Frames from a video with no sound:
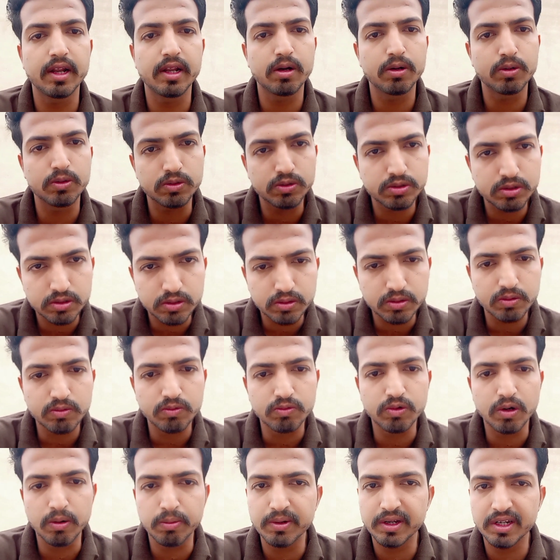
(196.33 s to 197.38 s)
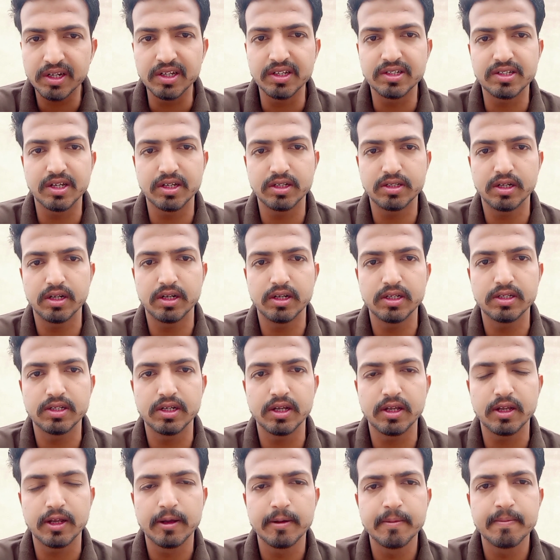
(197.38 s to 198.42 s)
जो सारा ना वो भी
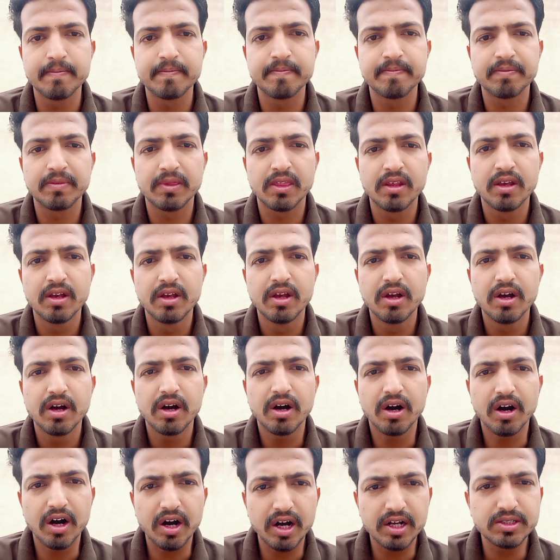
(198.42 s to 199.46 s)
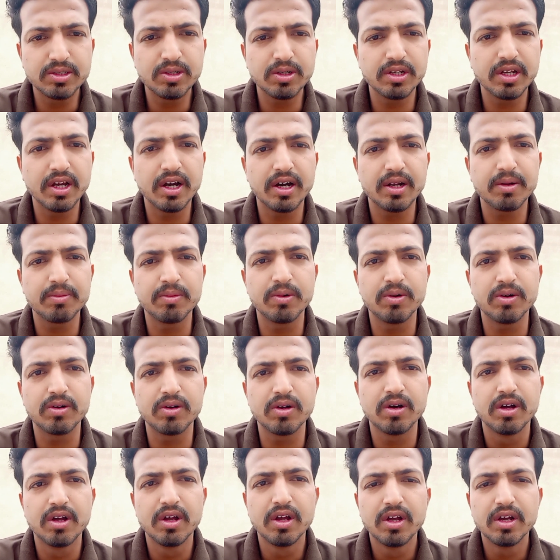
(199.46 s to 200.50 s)
नीचे चले जाए आज जो
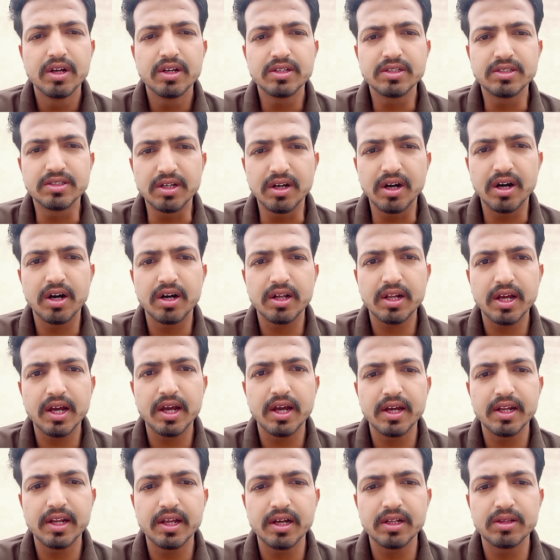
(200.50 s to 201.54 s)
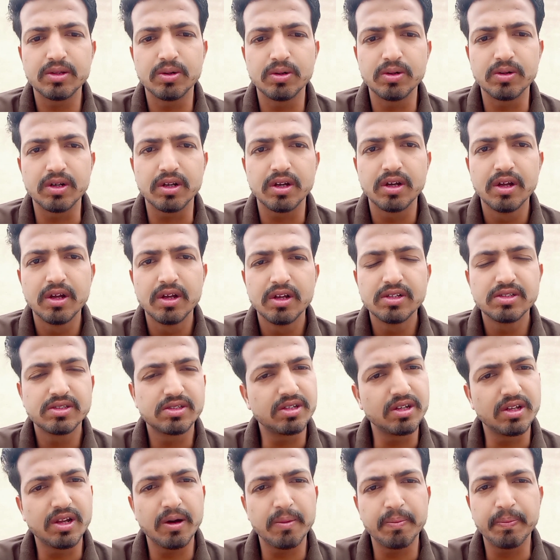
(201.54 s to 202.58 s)
यार जा रहा है ना
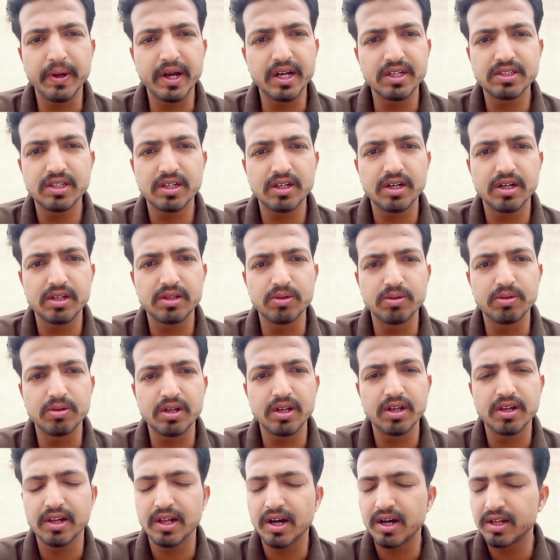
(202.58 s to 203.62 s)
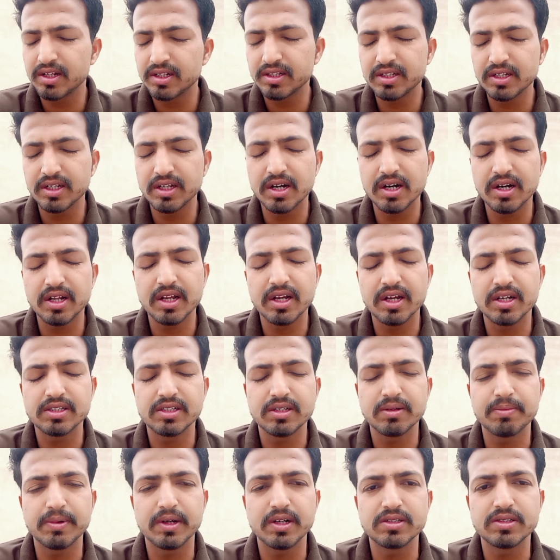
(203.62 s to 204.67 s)
दौर सिर्फ पैसे का दौर है लानत
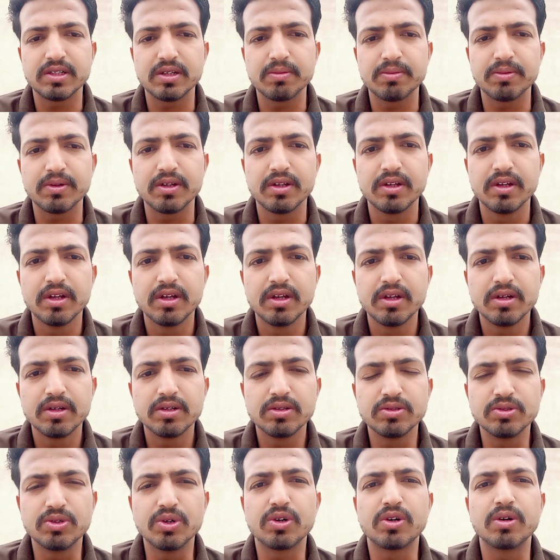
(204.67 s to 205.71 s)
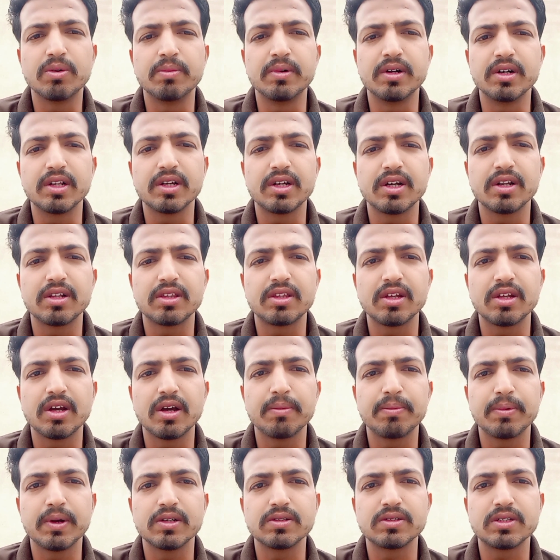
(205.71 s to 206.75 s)
यार ऐसे पैसे पे जो
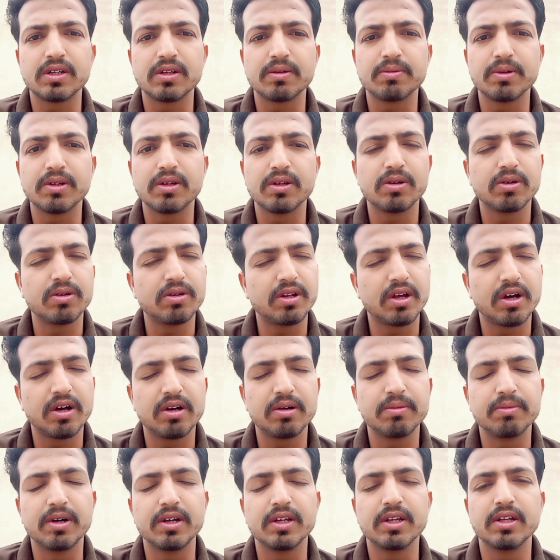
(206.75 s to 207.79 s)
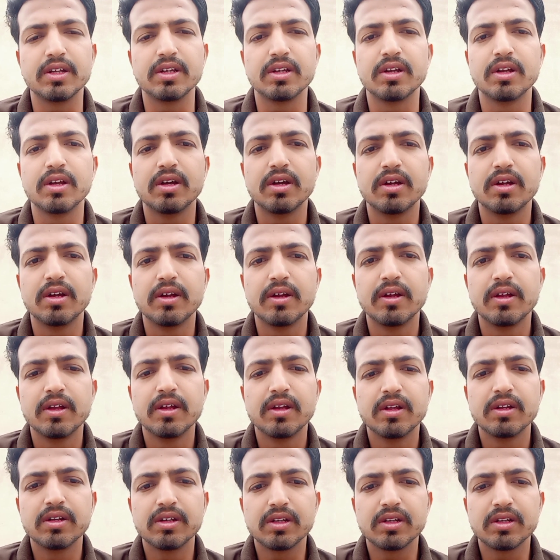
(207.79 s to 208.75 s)
घमंड करता है पैसे पे और ना भाई